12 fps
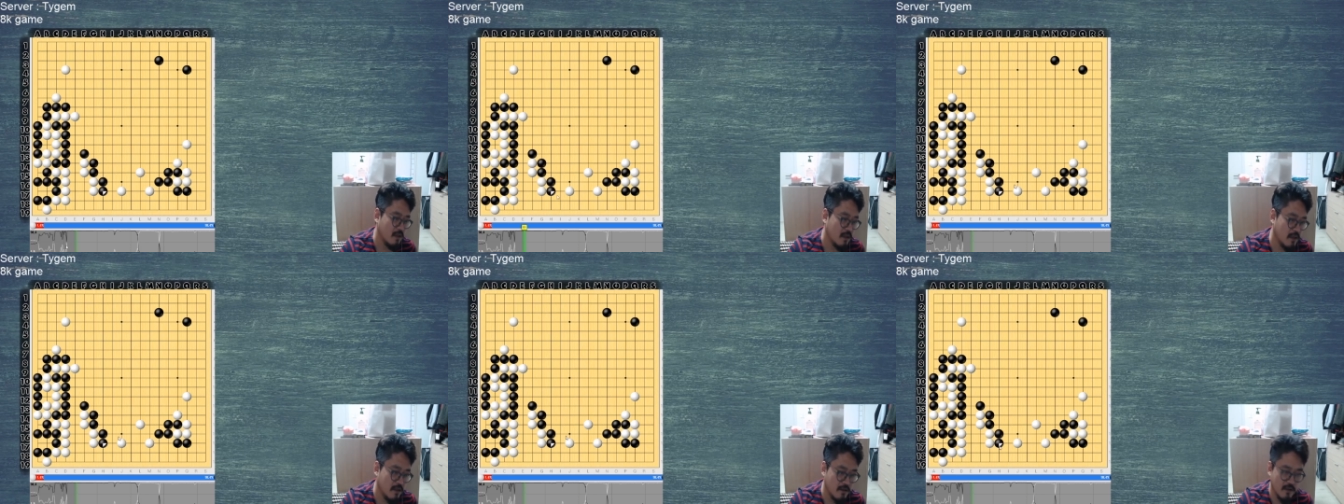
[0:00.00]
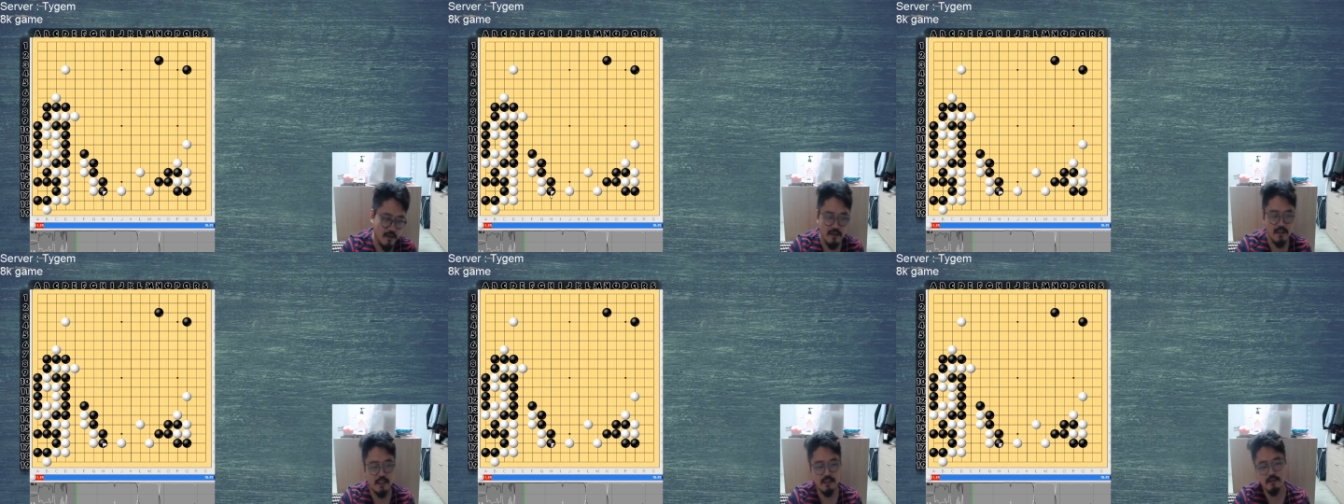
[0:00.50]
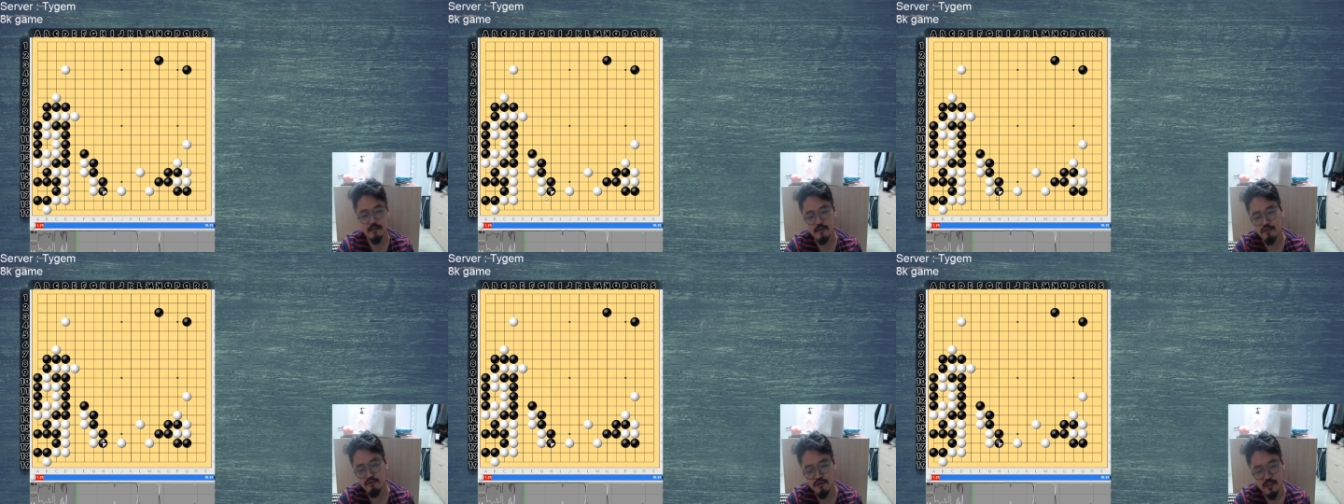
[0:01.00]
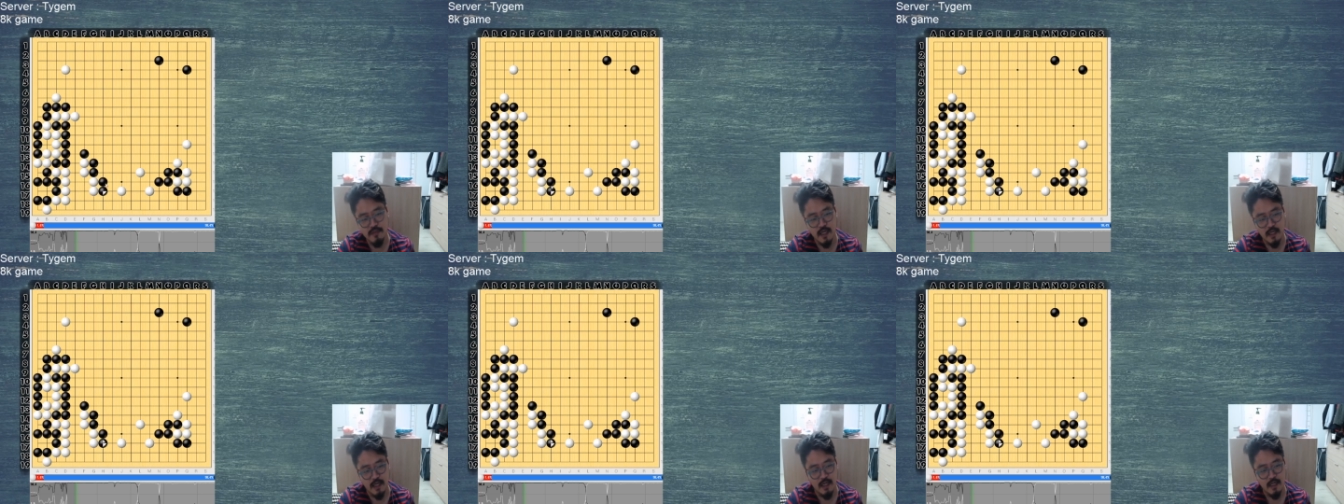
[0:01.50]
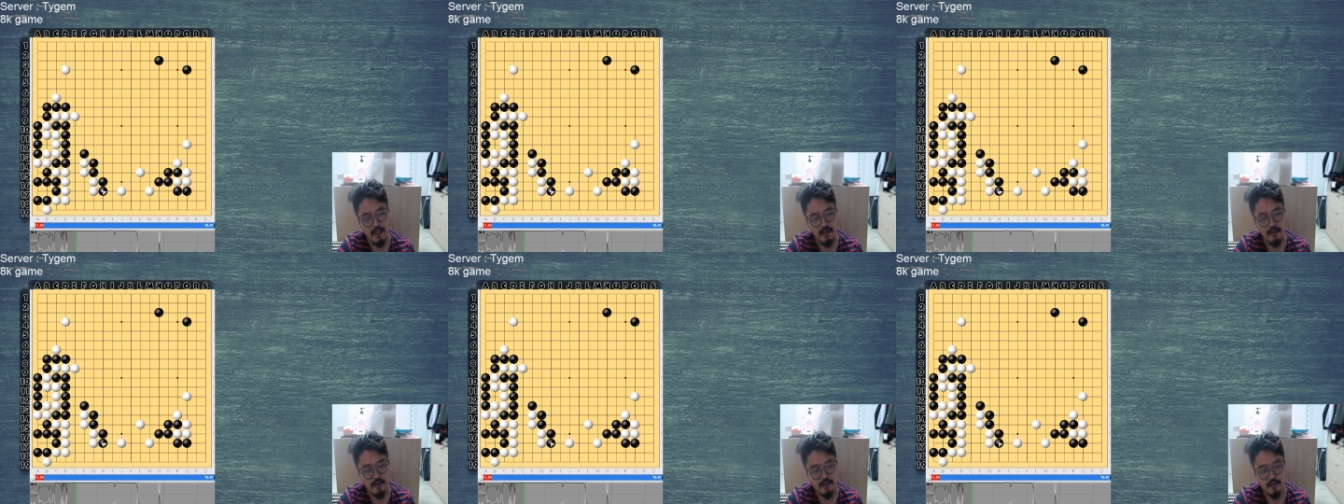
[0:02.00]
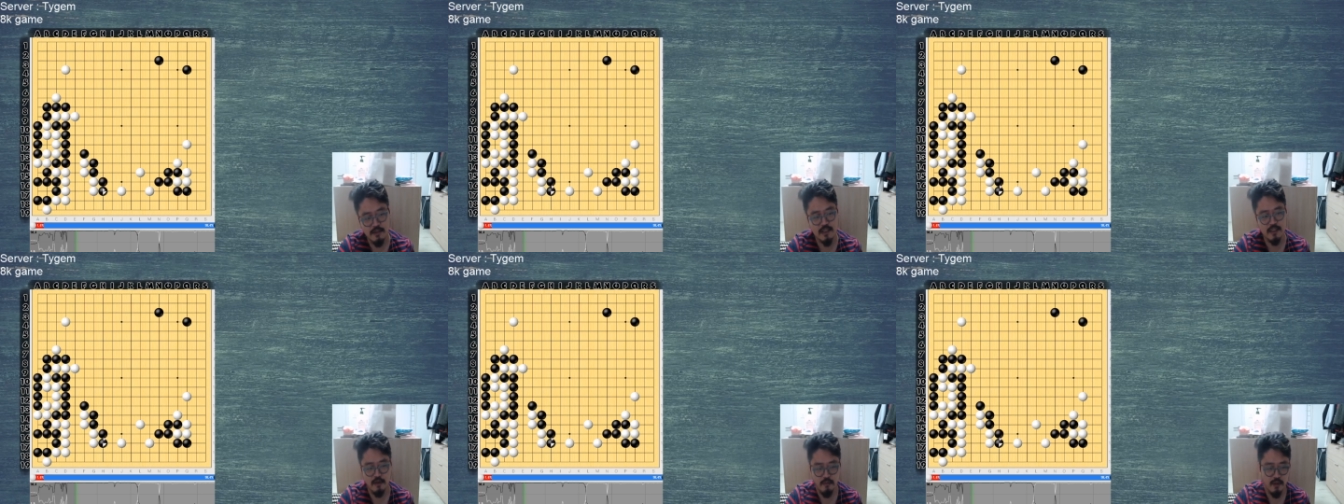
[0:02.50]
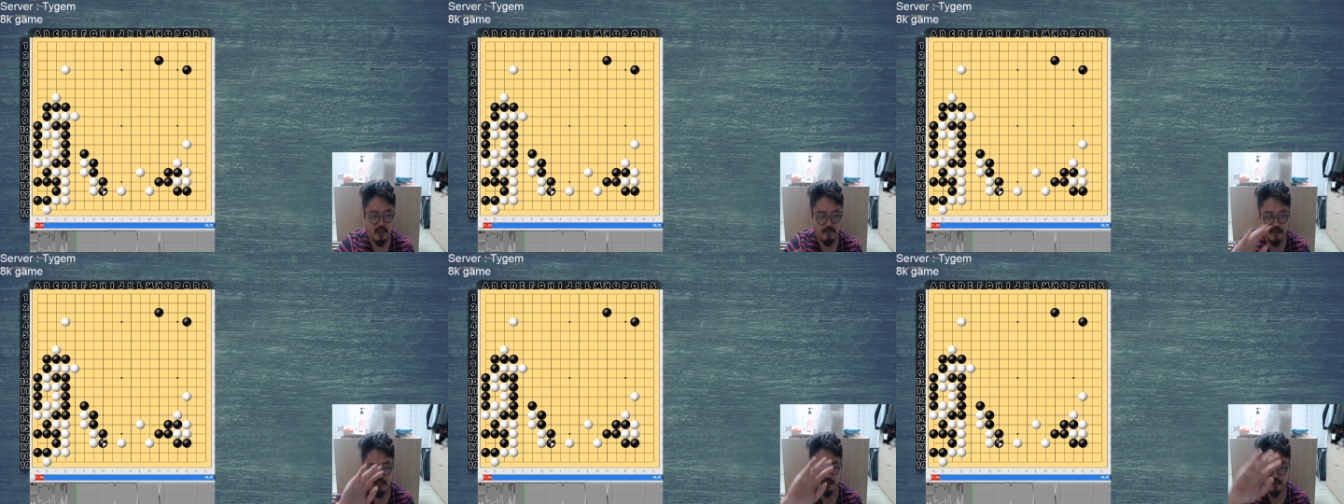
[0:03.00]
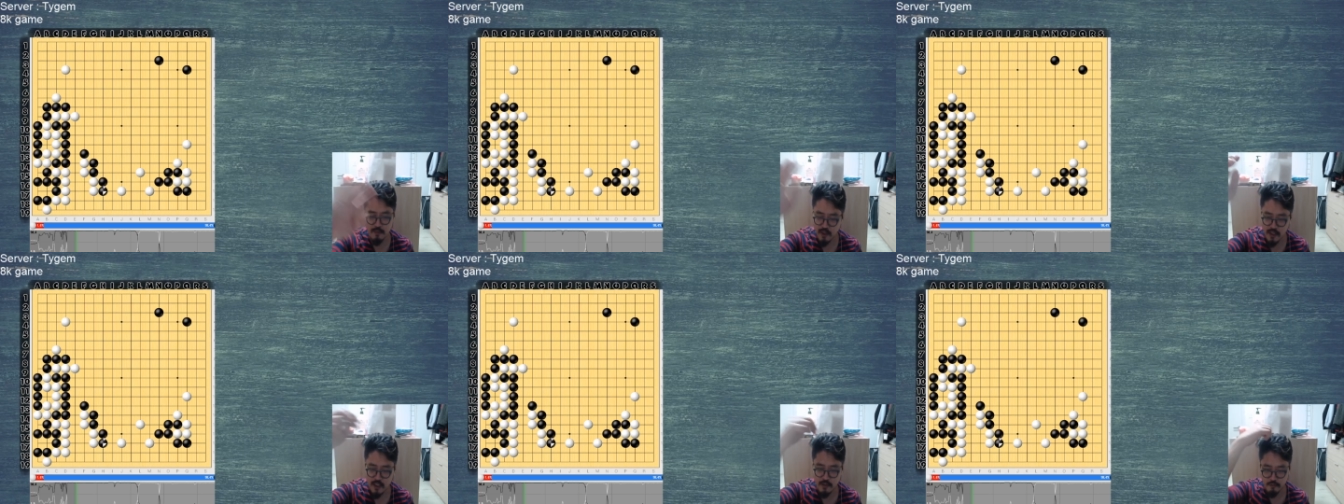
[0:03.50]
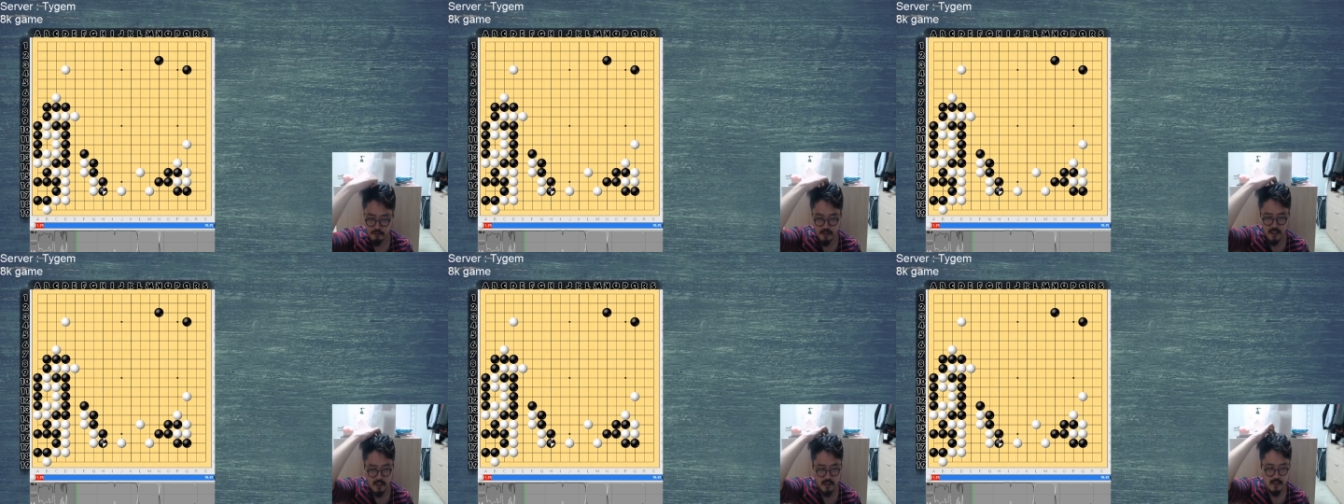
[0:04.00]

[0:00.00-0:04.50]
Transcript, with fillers: 이런 거 찌르는 거 두지 마라. 저기 넘어가면 넘어가게 돌아.